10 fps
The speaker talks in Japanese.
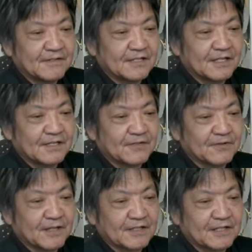
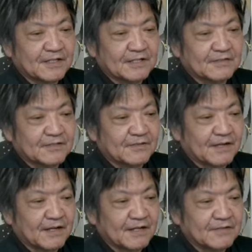2024年3月に
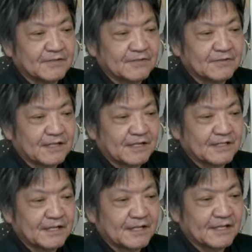は長
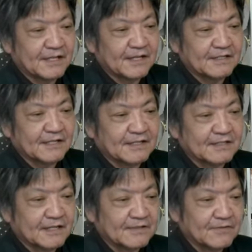年懸案だっ
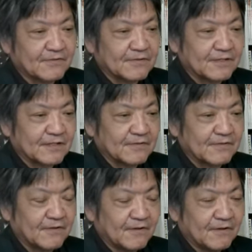た同志
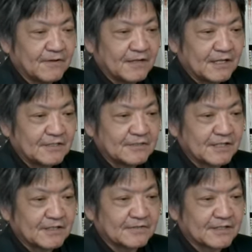の
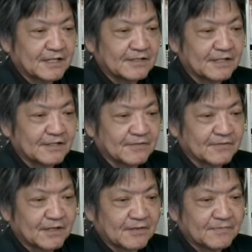SNS 関連企
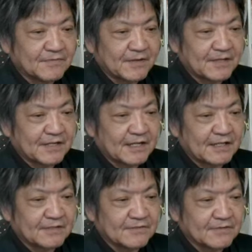業
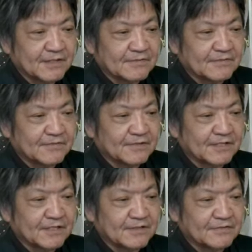
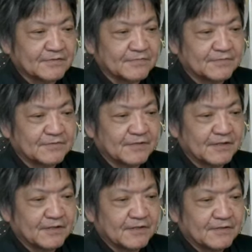トランプメディアテクノロジーグルー
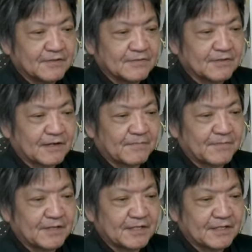プの合
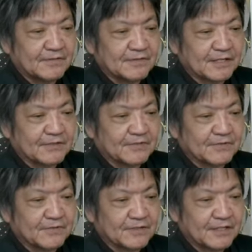併手続きが終
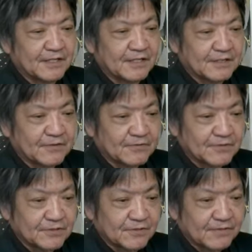了し書
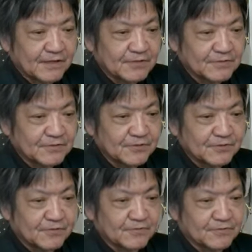類上は数
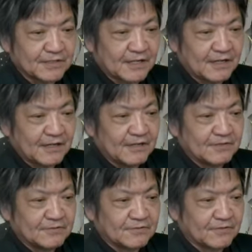十億ドルが
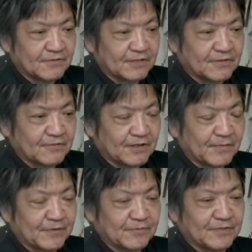懐に転が
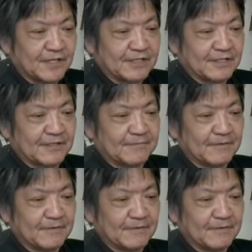み込む計算